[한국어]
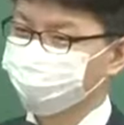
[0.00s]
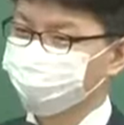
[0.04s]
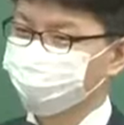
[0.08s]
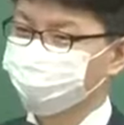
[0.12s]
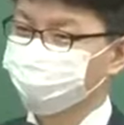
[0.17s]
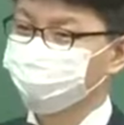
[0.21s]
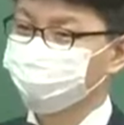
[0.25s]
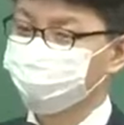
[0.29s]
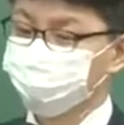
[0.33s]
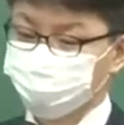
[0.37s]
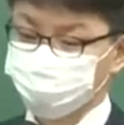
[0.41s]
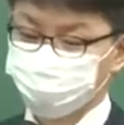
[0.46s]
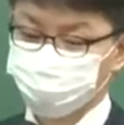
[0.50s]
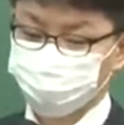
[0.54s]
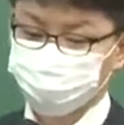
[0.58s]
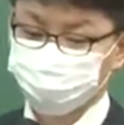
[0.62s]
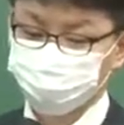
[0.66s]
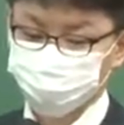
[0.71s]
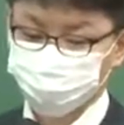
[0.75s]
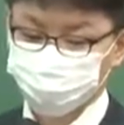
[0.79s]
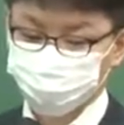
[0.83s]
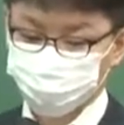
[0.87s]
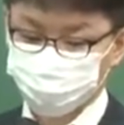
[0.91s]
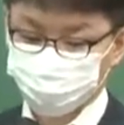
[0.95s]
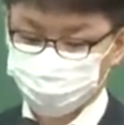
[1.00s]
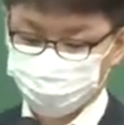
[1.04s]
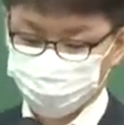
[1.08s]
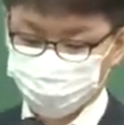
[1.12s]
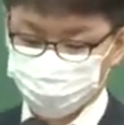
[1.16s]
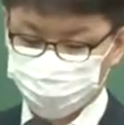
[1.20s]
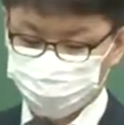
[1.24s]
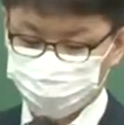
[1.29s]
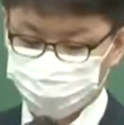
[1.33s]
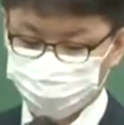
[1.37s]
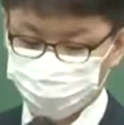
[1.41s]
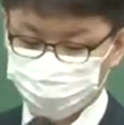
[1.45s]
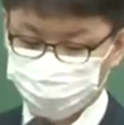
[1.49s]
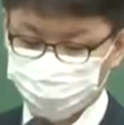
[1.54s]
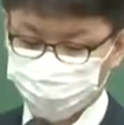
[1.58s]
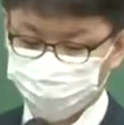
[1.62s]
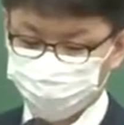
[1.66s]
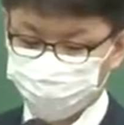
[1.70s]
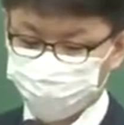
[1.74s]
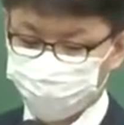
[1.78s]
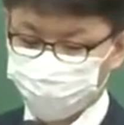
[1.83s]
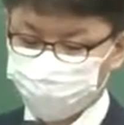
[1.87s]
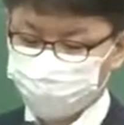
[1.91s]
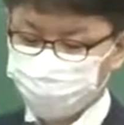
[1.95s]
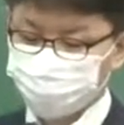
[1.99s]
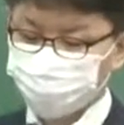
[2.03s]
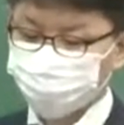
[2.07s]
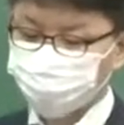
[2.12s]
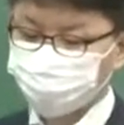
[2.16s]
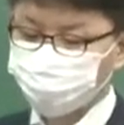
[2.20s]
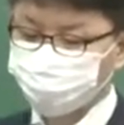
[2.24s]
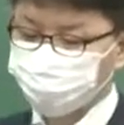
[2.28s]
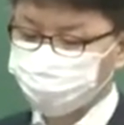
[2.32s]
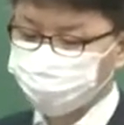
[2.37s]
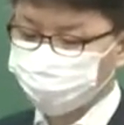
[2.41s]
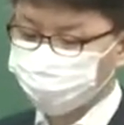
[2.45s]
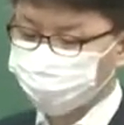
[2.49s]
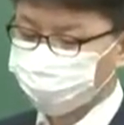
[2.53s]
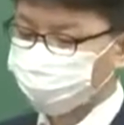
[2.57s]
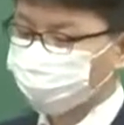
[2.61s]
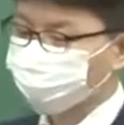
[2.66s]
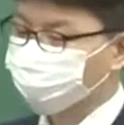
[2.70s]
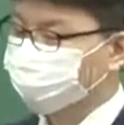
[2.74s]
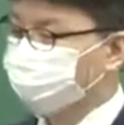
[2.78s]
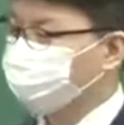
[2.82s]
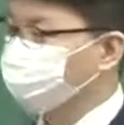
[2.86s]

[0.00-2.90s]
이거에 대한 기본 문제예요. 근데 이제 거기에서 기업이